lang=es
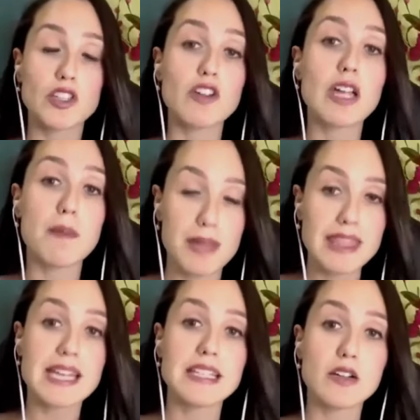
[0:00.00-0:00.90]
tengo que
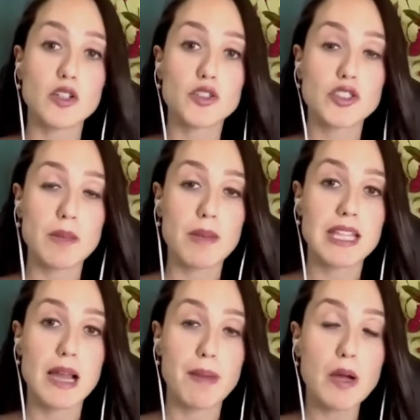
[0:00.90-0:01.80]
empezar ya con otros temas
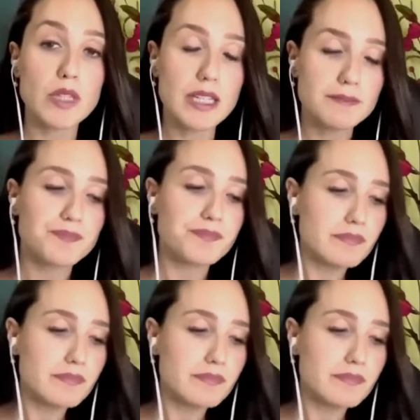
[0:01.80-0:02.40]
de la pauta,